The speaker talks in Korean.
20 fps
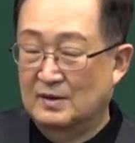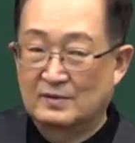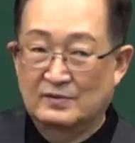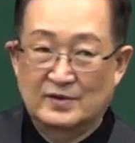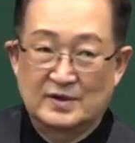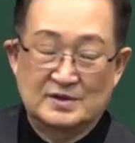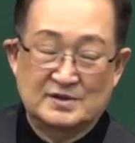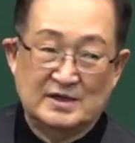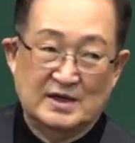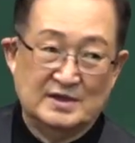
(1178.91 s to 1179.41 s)

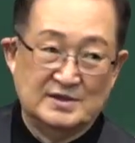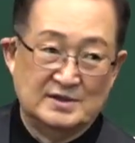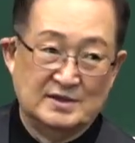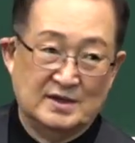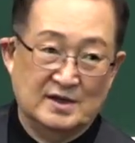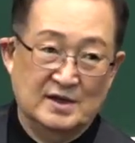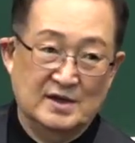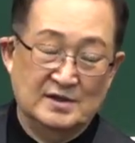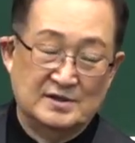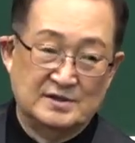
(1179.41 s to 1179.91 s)
우리
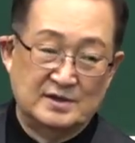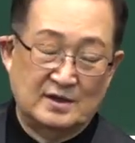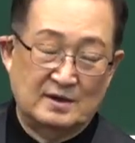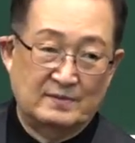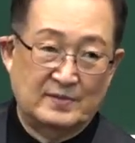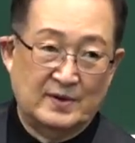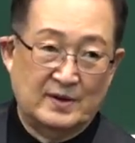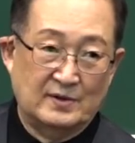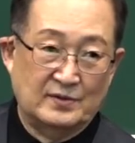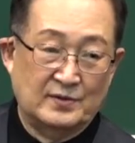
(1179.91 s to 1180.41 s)
4장 1절에
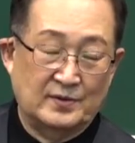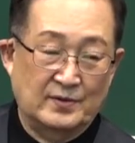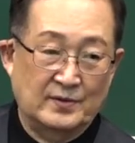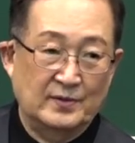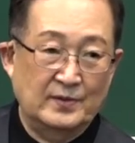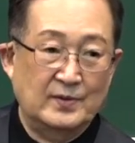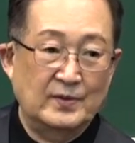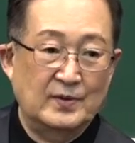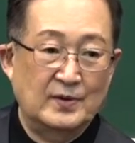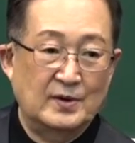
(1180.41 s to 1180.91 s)

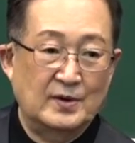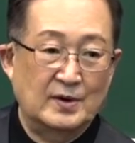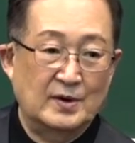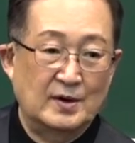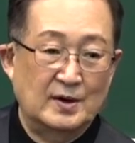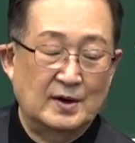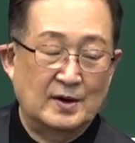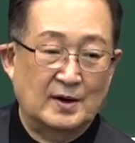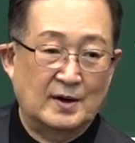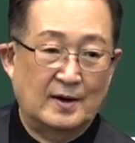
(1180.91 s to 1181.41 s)
봐도
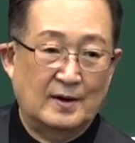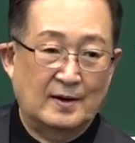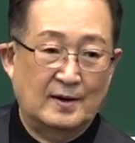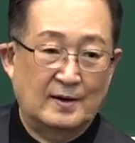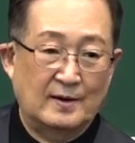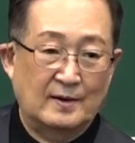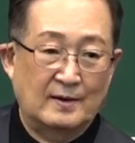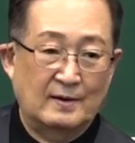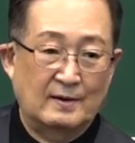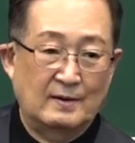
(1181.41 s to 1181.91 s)

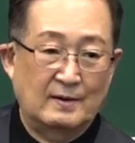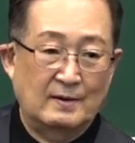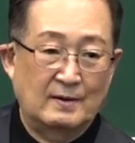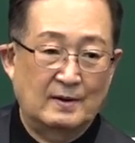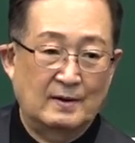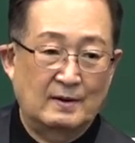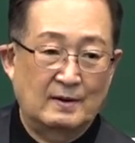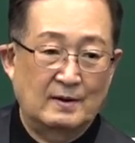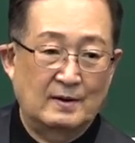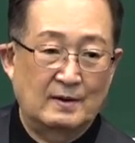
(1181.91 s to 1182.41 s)
어,
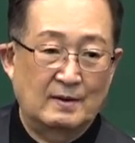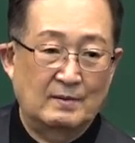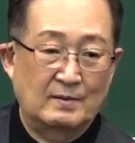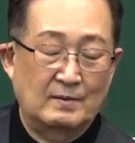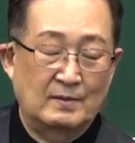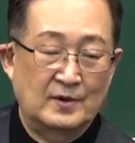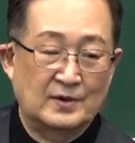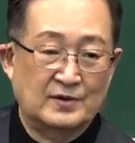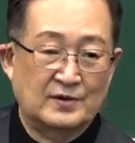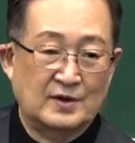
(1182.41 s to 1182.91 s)

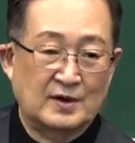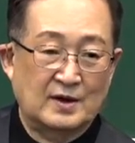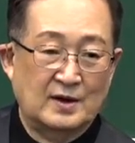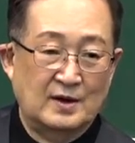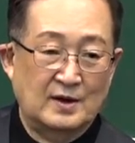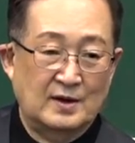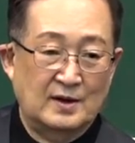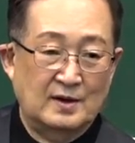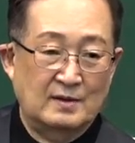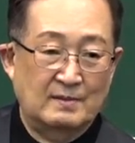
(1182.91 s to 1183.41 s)
어떻게
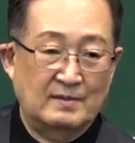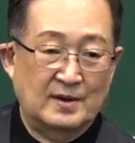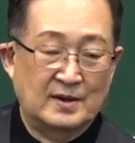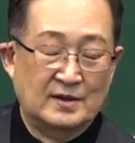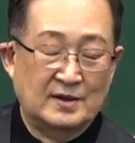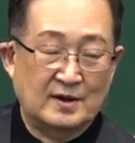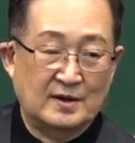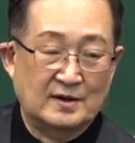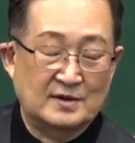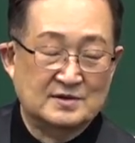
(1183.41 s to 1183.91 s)

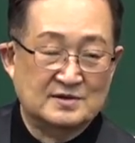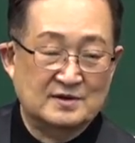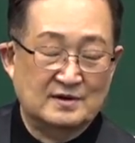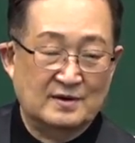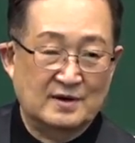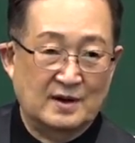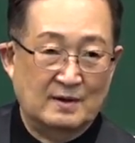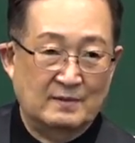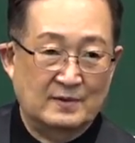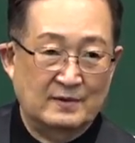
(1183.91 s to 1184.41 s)
마태가
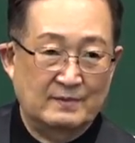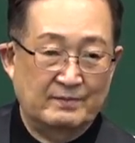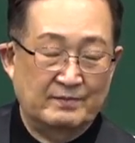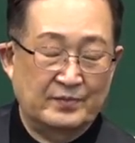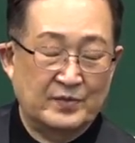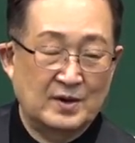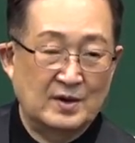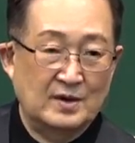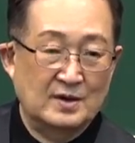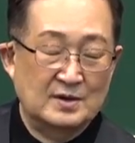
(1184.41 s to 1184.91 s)
썼냐면
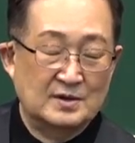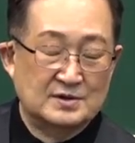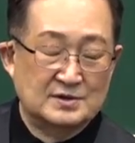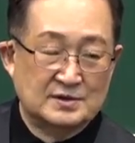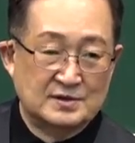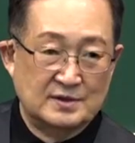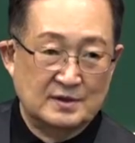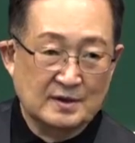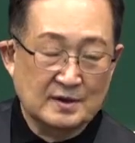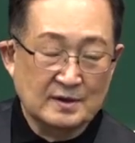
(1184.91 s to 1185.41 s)

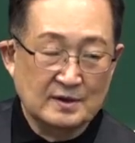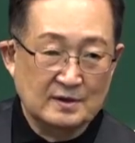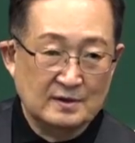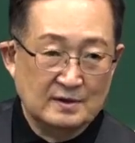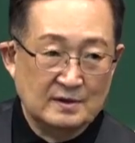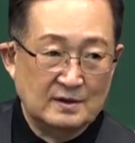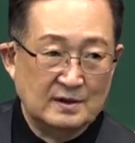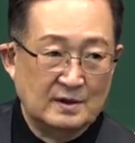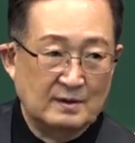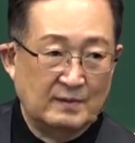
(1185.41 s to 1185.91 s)

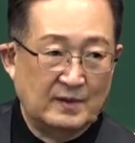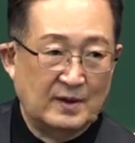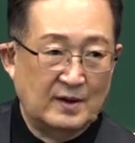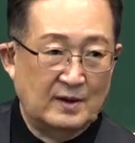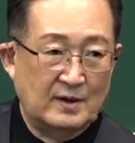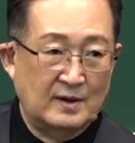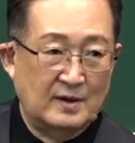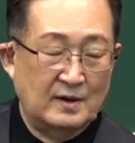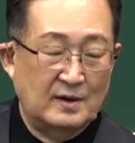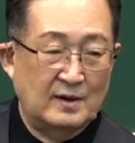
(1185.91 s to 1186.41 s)

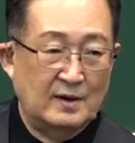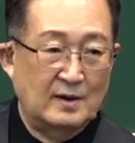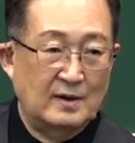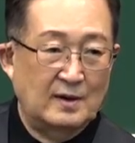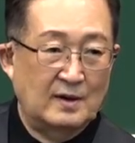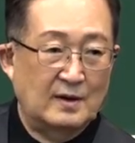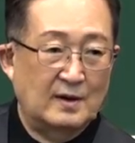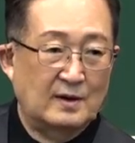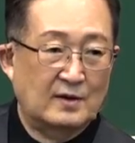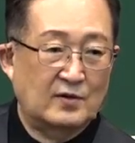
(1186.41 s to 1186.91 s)
성령님의
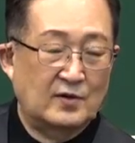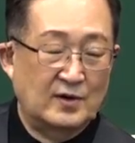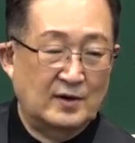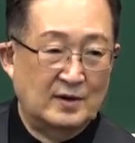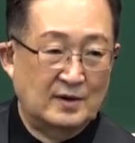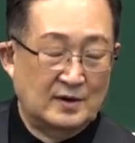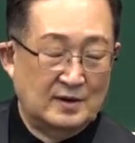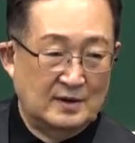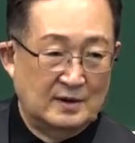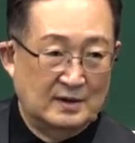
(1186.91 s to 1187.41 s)

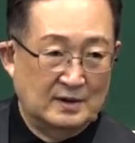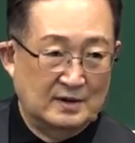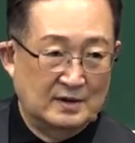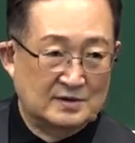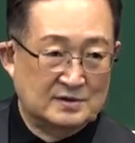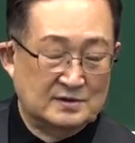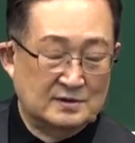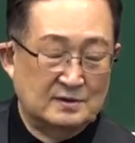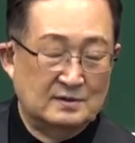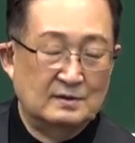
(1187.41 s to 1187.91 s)
계획에
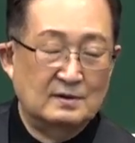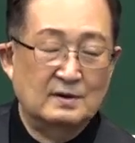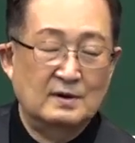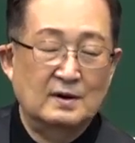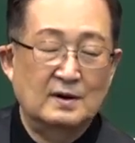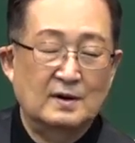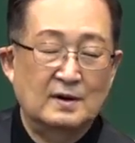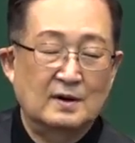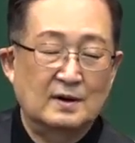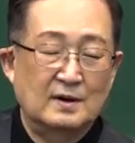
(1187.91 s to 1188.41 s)
의해서
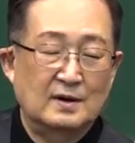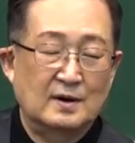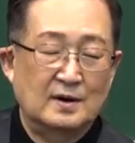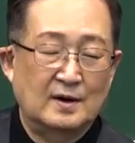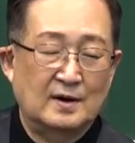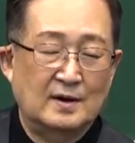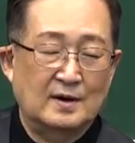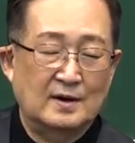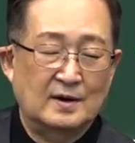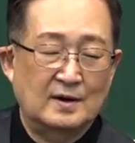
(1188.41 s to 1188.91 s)

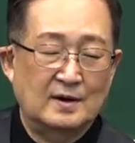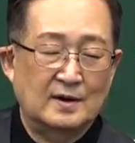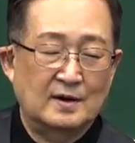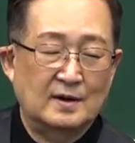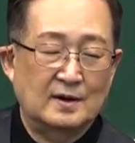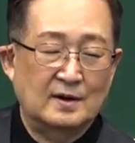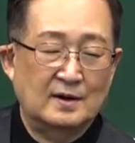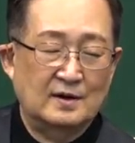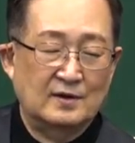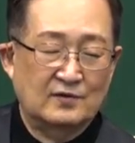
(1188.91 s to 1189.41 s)
어,
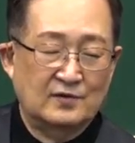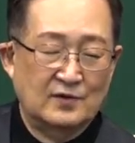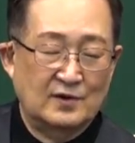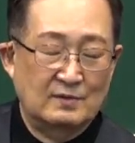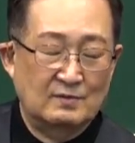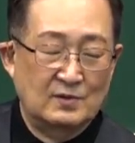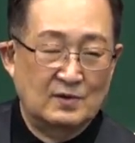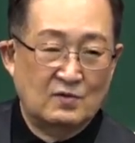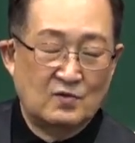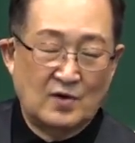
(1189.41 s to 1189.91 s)

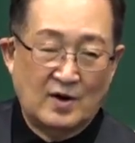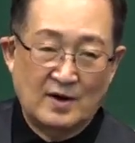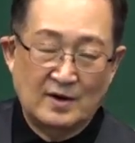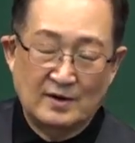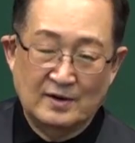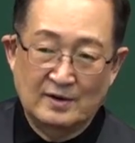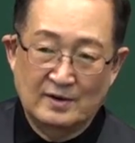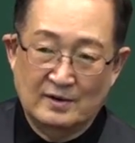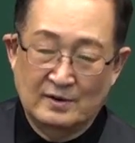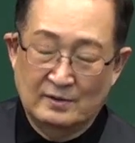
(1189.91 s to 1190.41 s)
예수님을
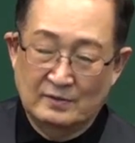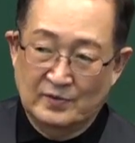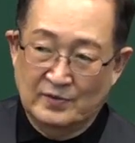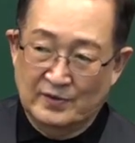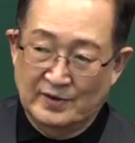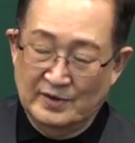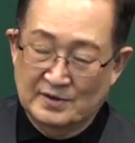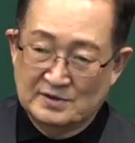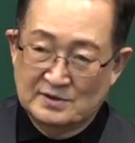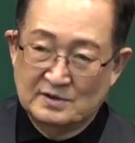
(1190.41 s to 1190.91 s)
광야로
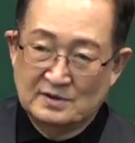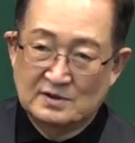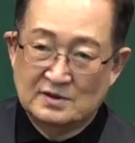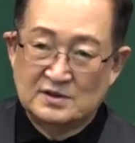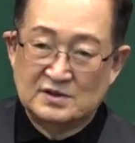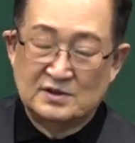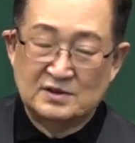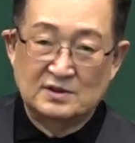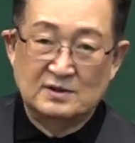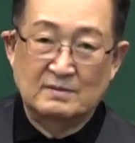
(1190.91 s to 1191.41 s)
보내서
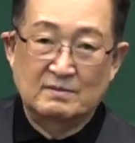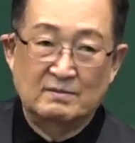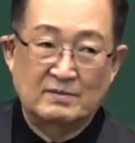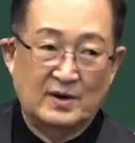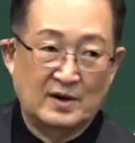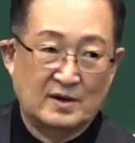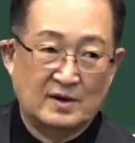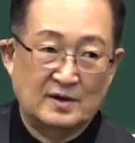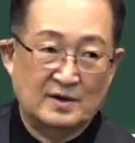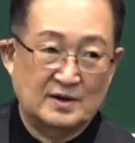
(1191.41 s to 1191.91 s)

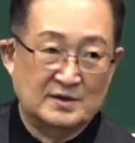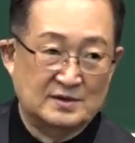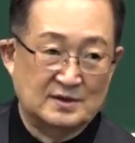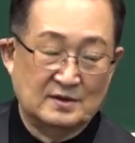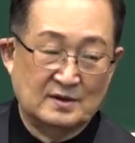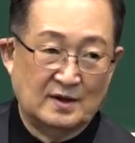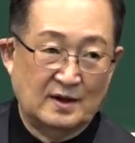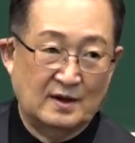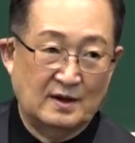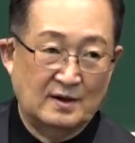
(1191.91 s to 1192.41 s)
시험받게
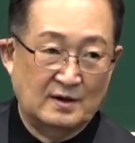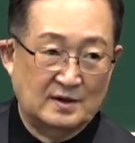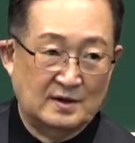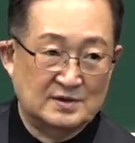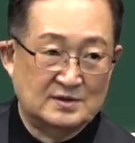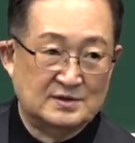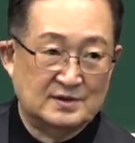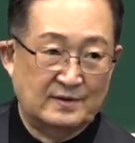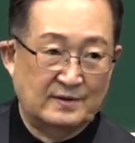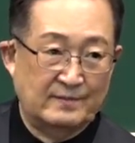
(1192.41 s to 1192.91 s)
하셨다
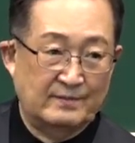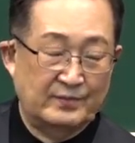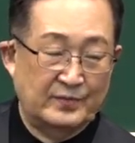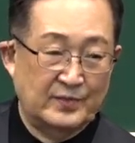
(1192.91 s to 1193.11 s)
그랬어요.